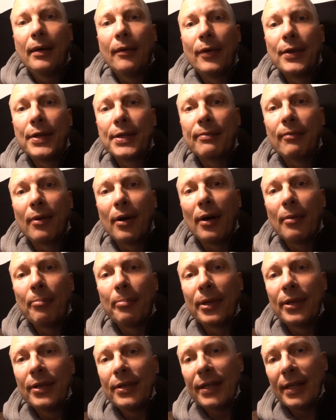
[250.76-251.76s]
Und zwar
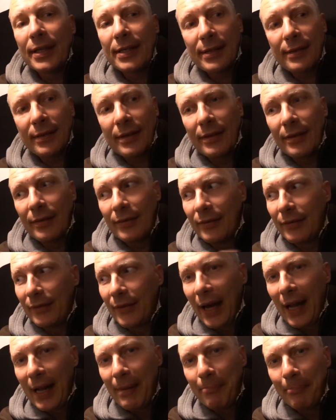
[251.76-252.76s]
bin ich jetzt
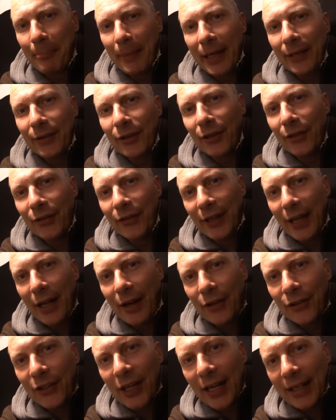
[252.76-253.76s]
einen halben Meter
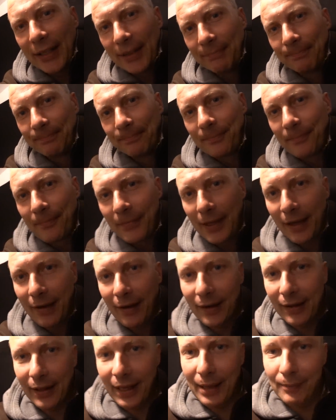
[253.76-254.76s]
näher dran.
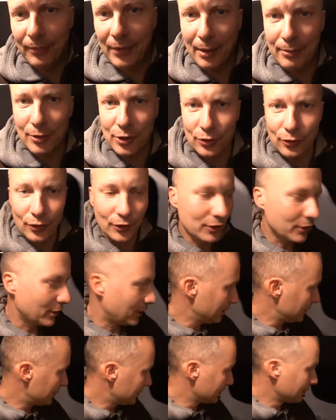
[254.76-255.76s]
Gerade eben habe ich noch hier
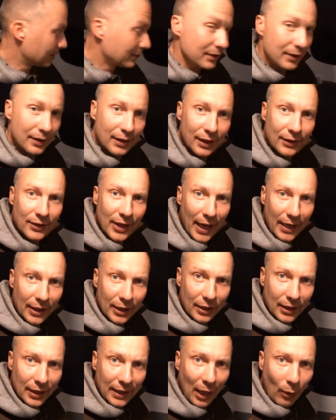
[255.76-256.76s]
hinten in der
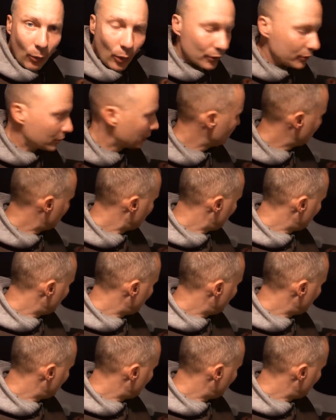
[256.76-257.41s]
Ecke gekauert.